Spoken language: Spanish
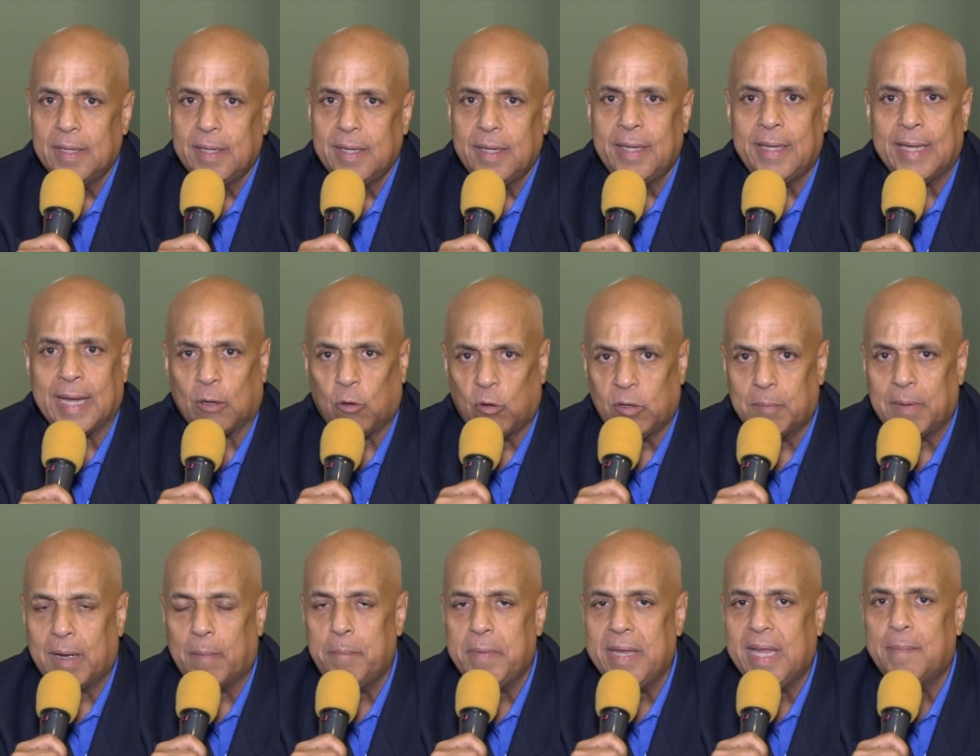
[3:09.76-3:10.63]
y a los
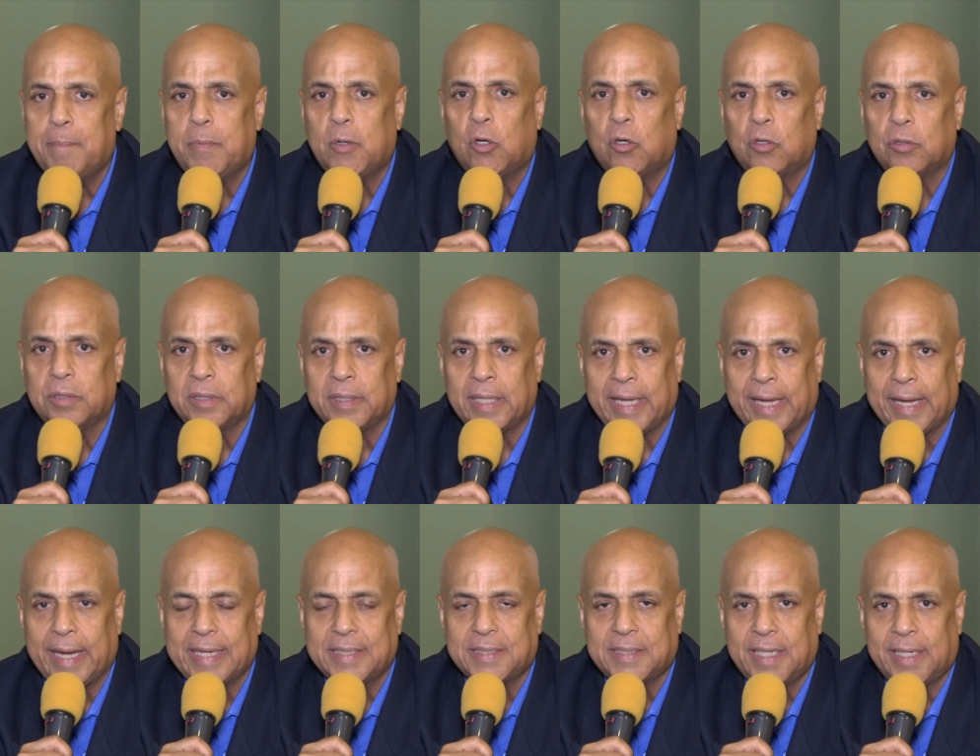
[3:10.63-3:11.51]
demás miembros
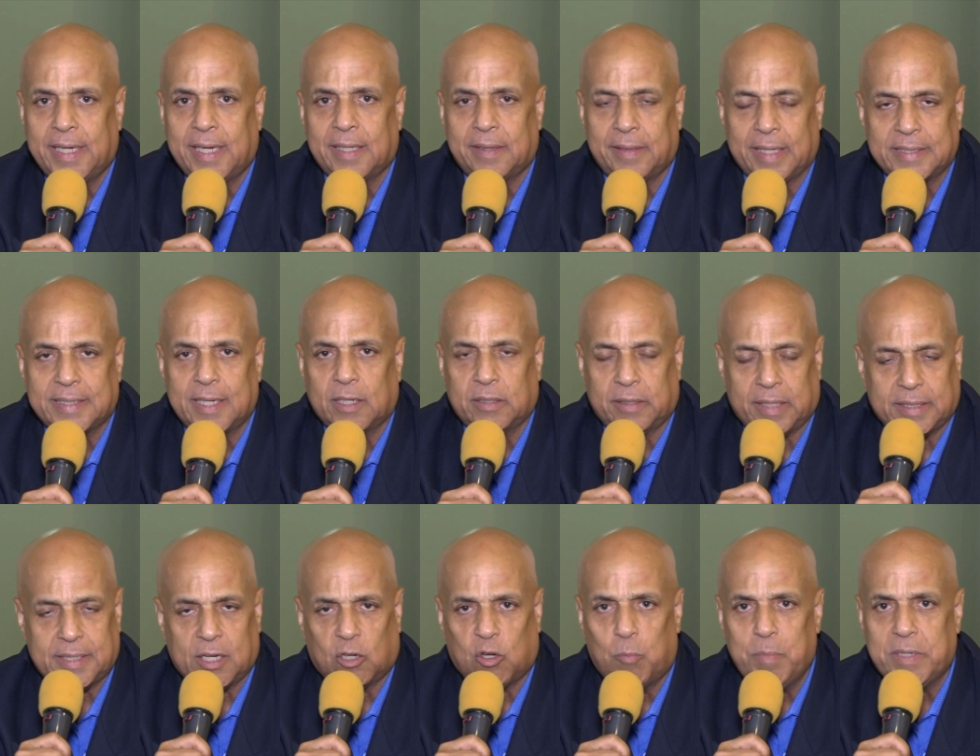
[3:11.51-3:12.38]
de
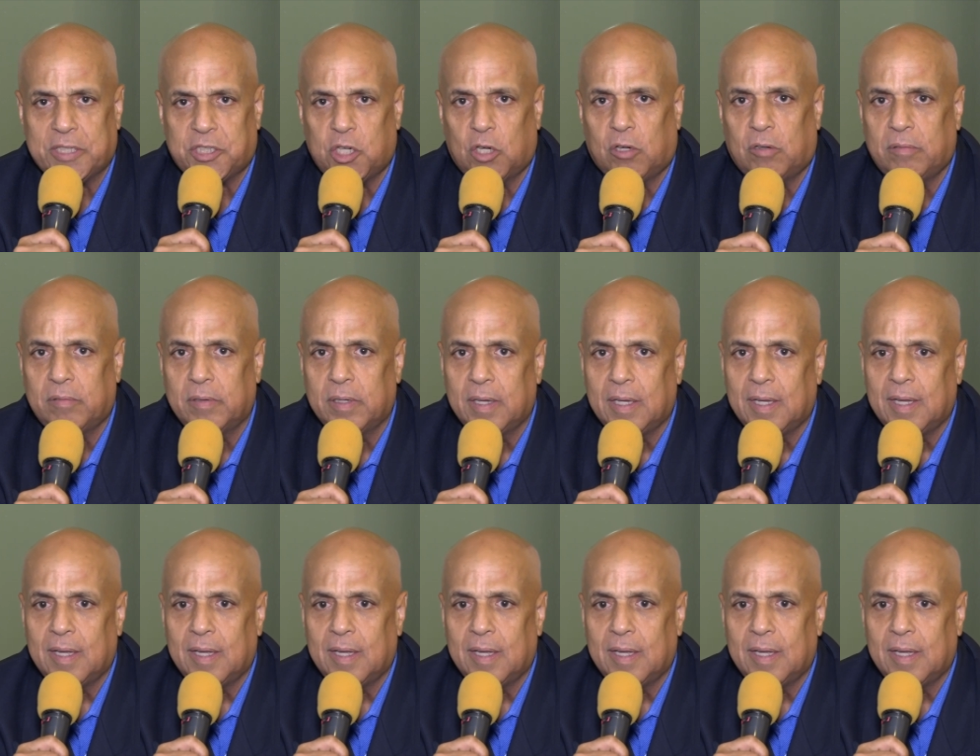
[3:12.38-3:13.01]
esa comisión